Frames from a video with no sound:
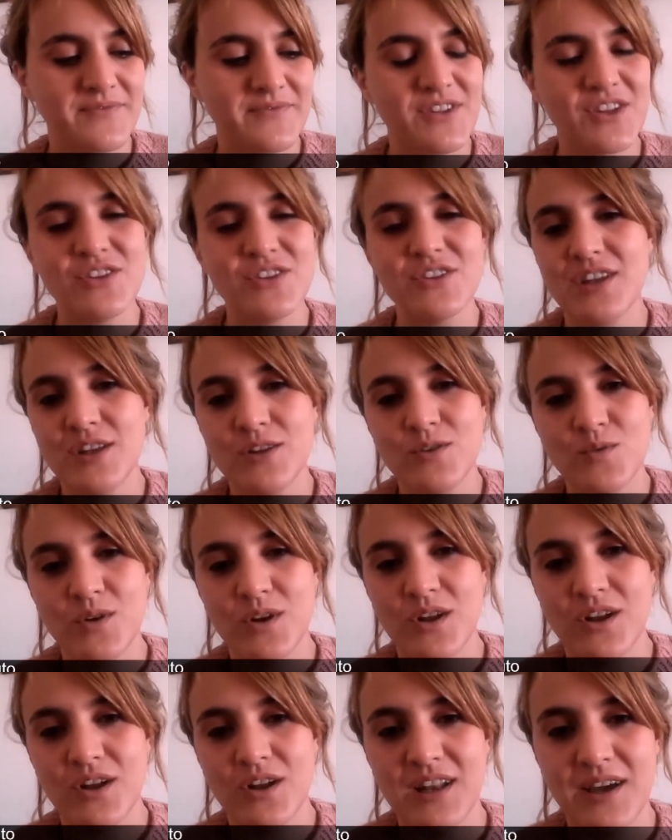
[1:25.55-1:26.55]
Son
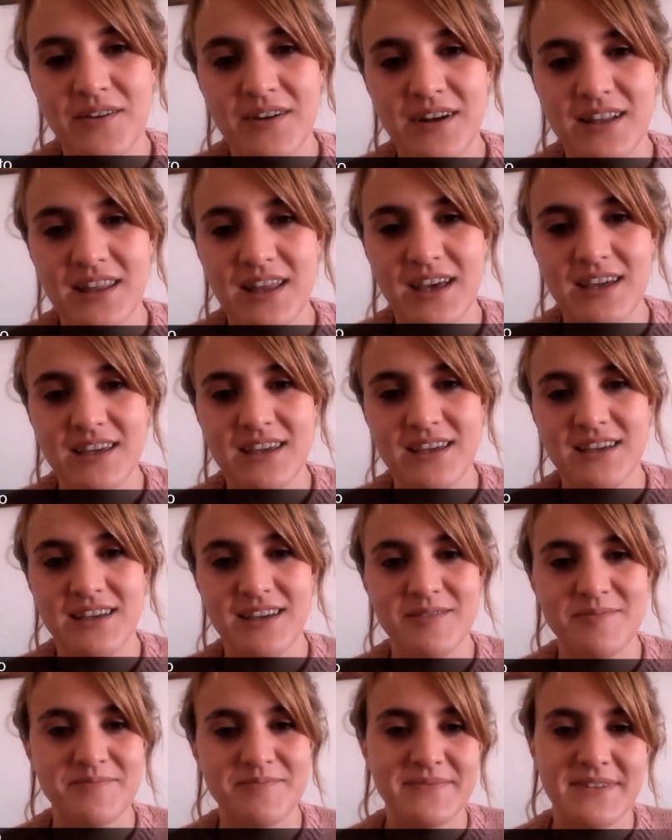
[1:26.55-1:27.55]
títulos, la verdad
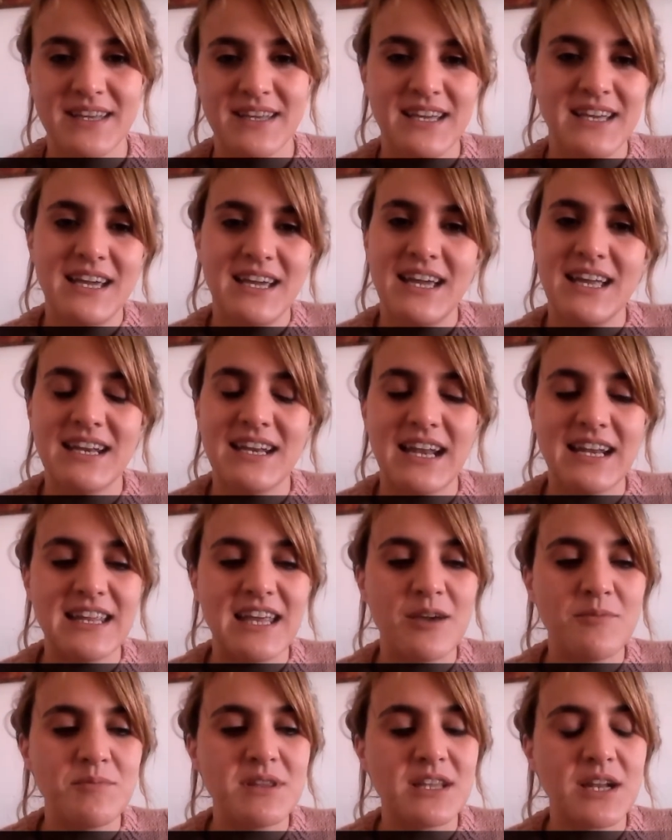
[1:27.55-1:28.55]
que en
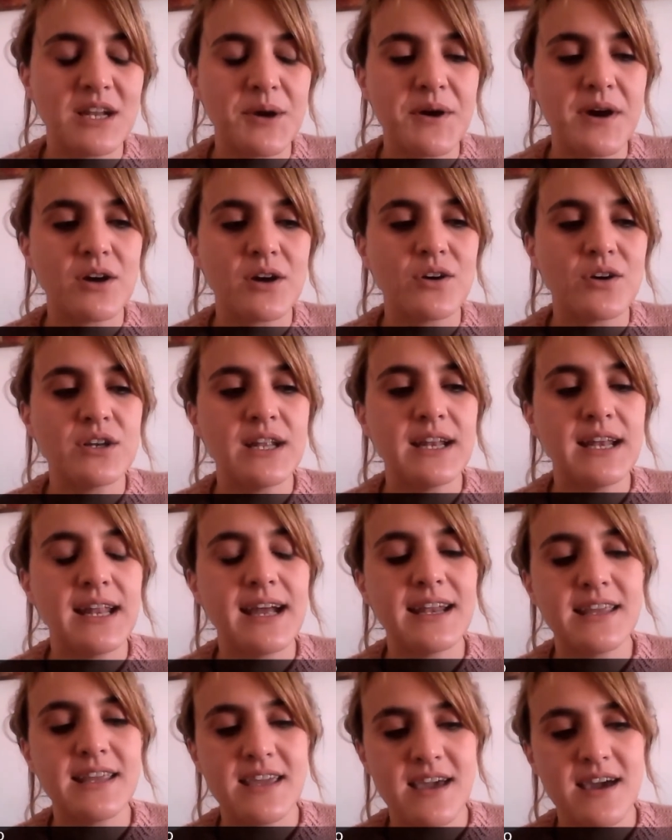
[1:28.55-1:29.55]
realidad mi trabajo en el
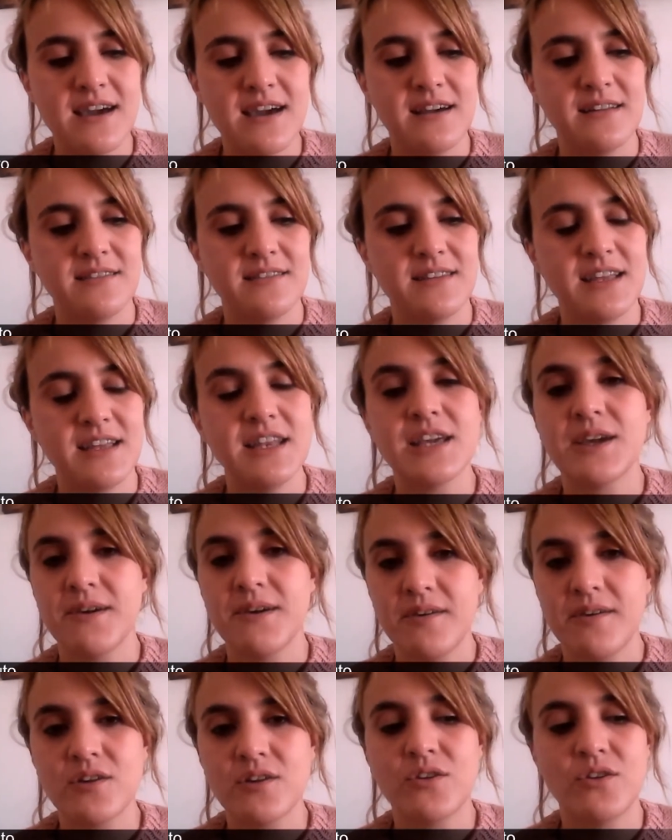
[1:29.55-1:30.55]
área tiene que
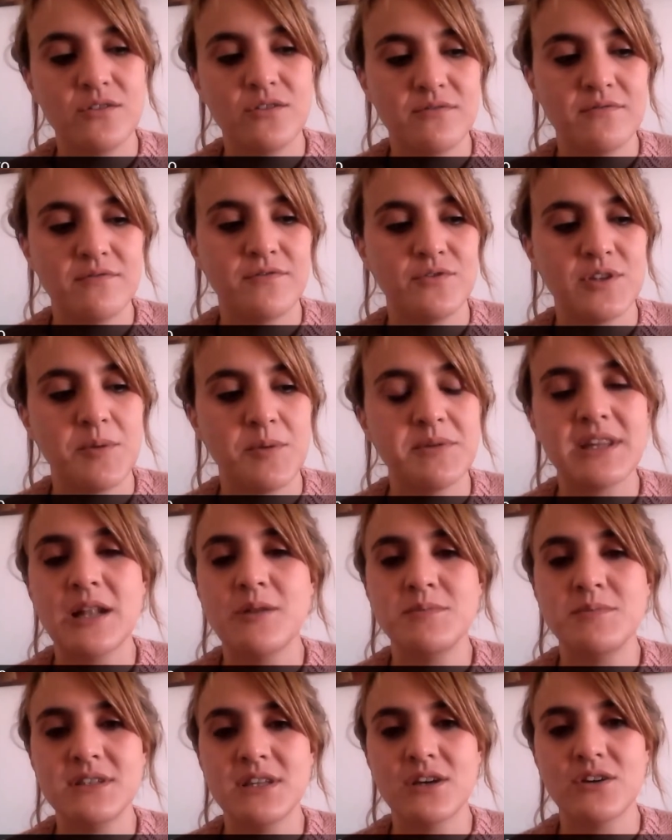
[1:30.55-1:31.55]
ver con
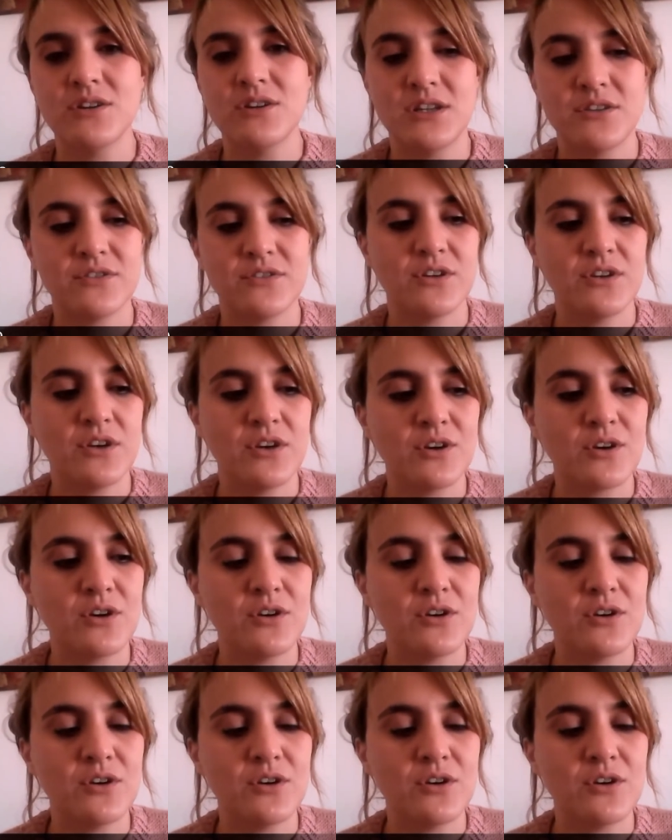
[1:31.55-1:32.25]
fundamentalmente con esto, ¿no?